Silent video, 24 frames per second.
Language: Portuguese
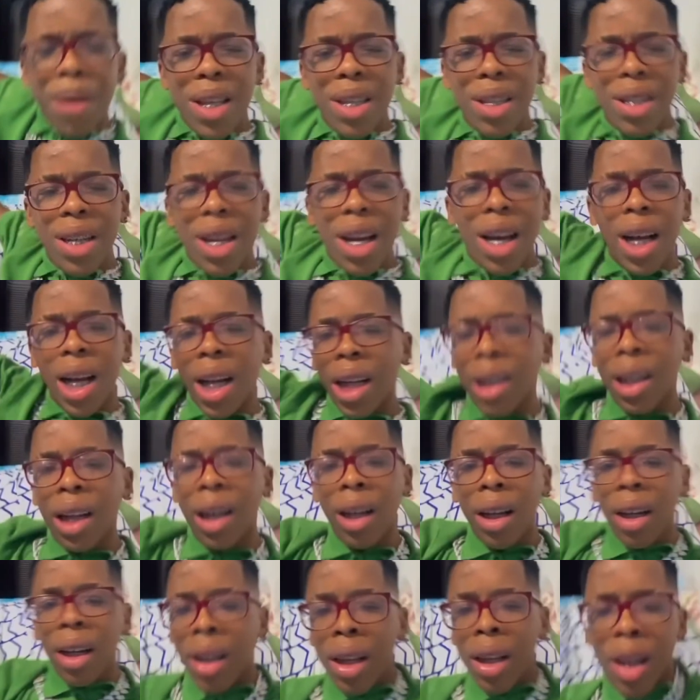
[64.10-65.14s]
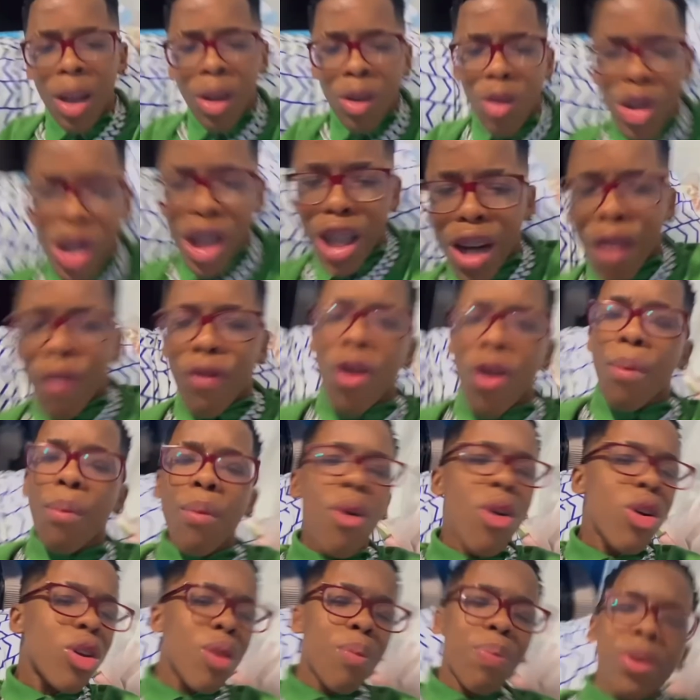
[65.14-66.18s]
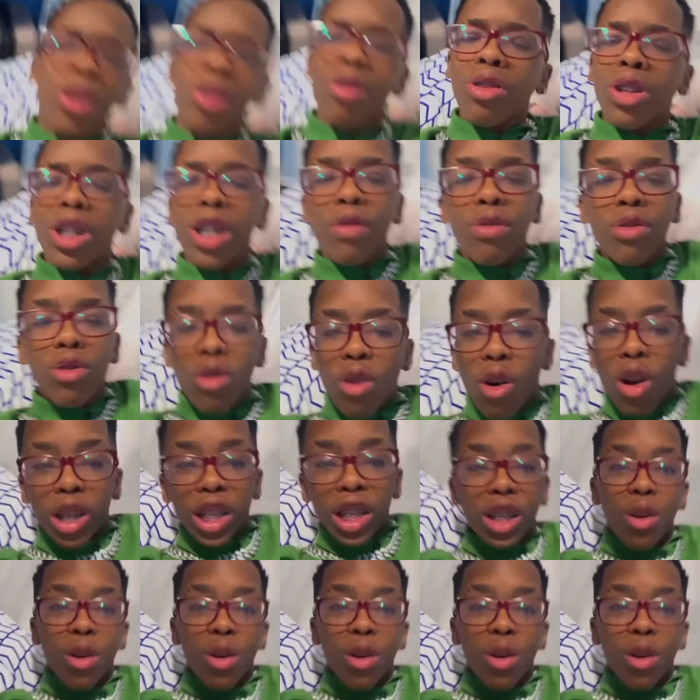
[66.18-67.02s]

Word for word: rapaziada. O dia foi muito produtivo hoje.